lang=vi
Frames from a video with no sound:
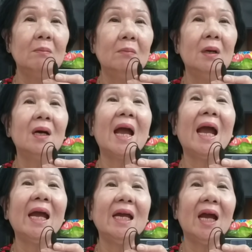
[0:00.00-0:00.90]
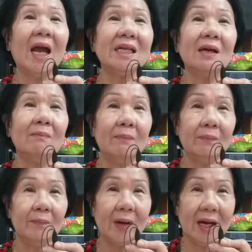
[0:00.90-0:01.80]
tiền mượn đất.
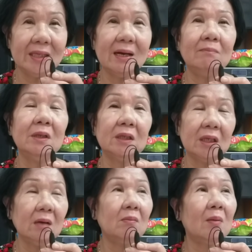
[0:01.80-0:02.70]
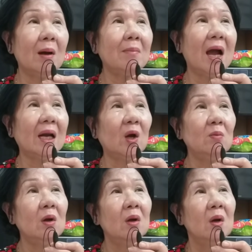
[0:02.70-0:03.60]
200 mượn tiền đất mà bác Ba nói
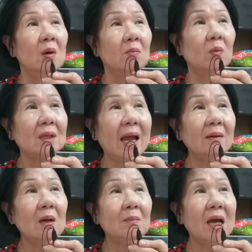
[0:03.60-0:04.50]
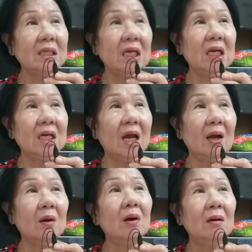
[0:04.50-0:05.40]
một tháng bác Ba chi
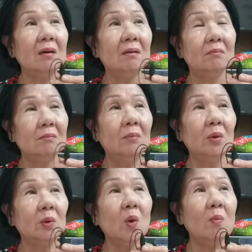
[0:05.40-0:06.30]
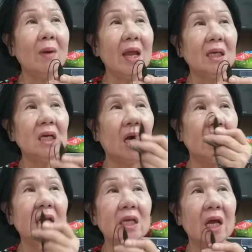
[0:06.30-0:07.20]
ra mua thuốc men với gửi
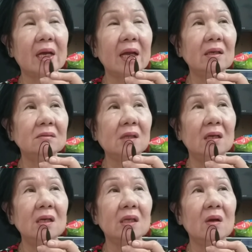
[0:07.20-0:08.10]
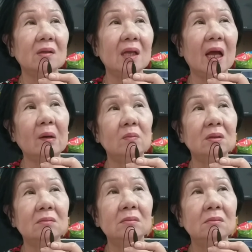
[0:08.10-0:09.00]
đi về các tỉnh này cho người ta cũng,